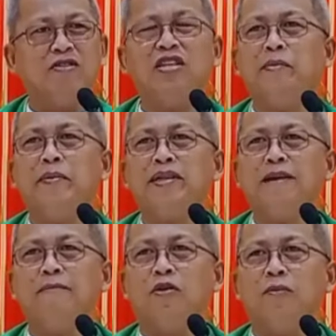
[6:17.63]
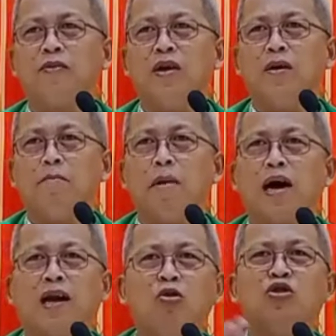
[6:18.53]
Unsa may mitabo?
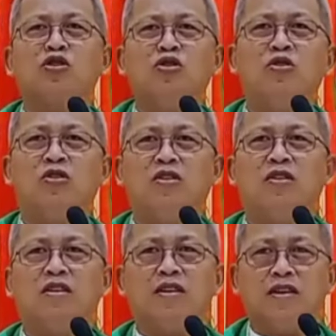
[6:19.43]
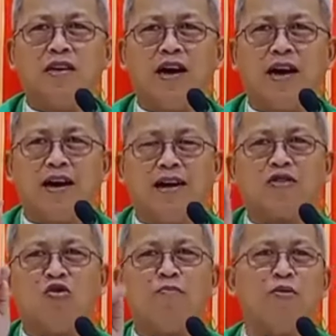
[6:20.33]
Mga lusno ang
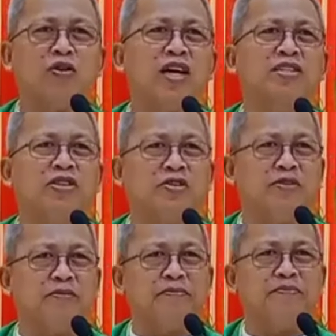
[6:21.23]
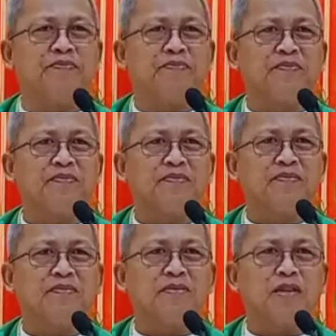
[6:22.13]
atong pundasyon
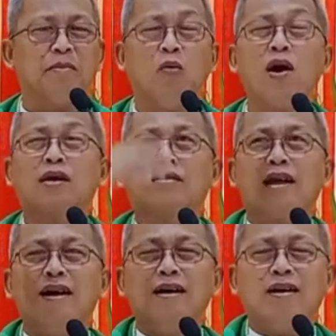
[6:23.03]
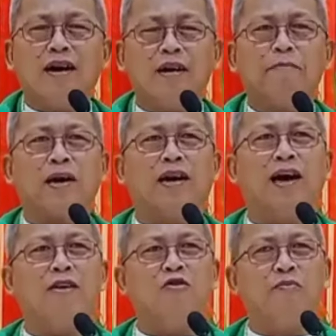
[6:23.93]
Mawagtang ang
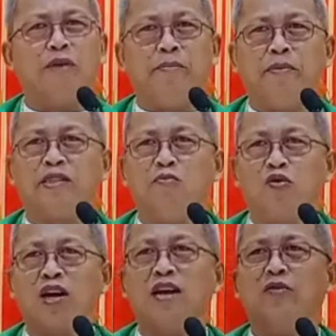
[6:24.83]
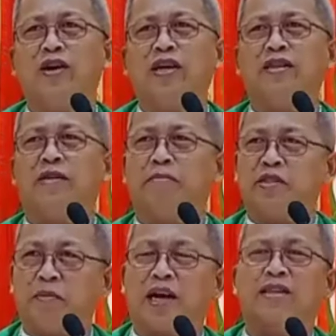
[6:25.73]
paglaom, imbis mo graduate,
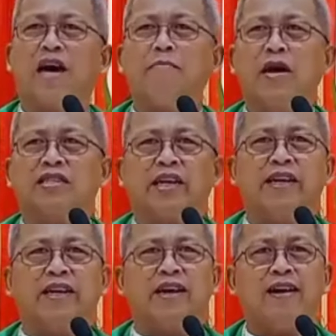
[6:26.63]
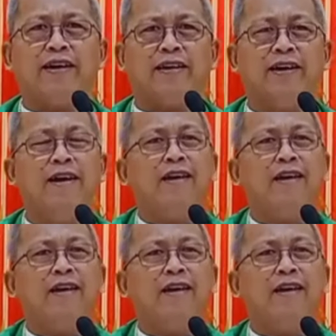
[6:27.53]
imbis makatabang sa ginikanan,